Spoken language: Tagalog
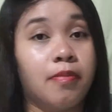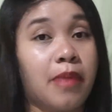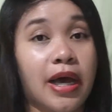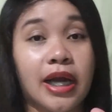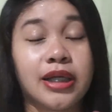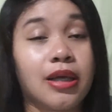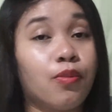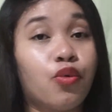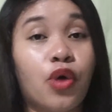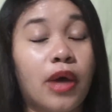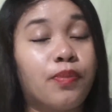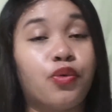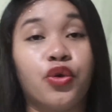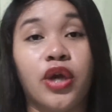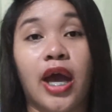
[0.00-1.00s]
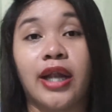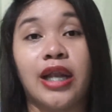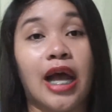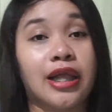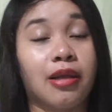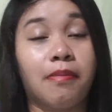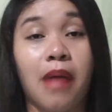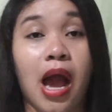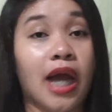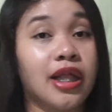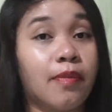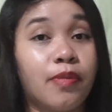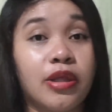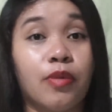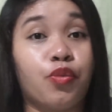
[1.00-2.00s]
Parang sa buhay po yan, lahat ng bagay
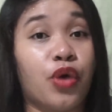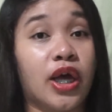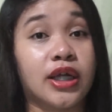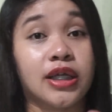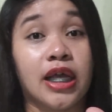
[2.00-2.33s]
na pinipuwersa